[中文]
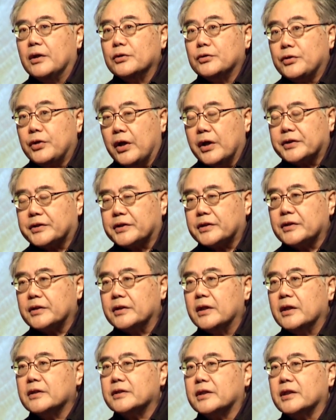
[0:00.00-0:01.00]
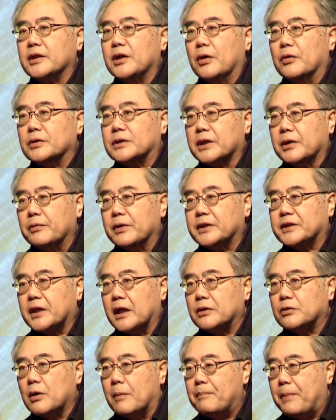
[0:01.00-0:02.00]
确实是有这位
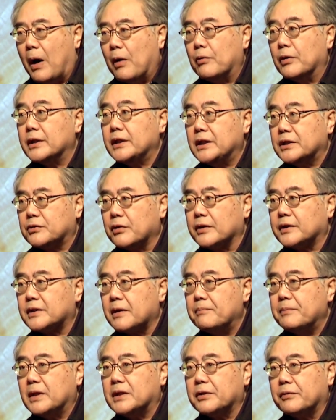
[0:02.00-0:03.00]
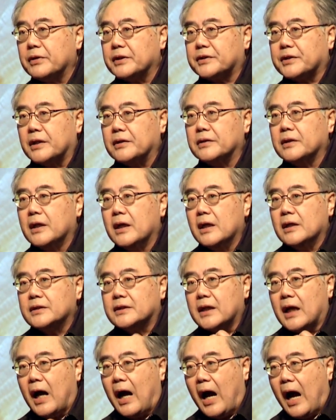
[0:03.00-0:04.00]
神做保护，一说证明这位神是
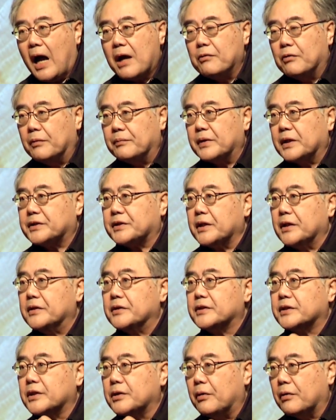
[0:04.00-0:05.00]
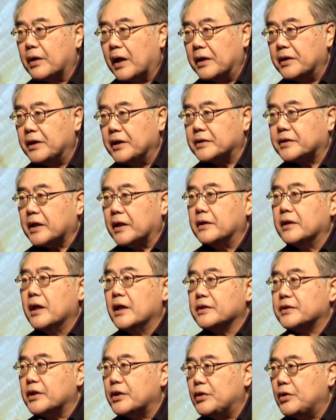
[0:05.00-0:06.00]
爱我们的神，是有能力的神，
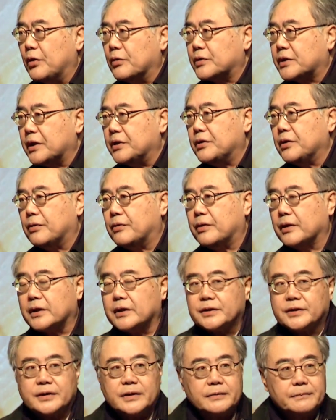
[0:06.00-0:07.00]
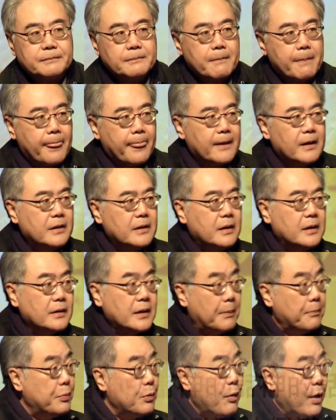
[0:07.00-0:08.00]
是又真又活的神。
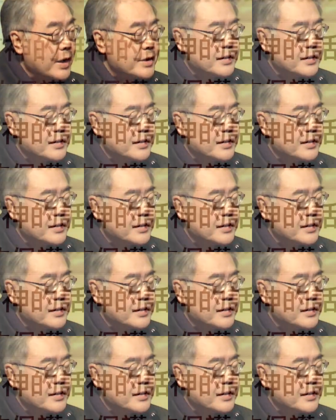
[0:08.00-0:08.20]
但不管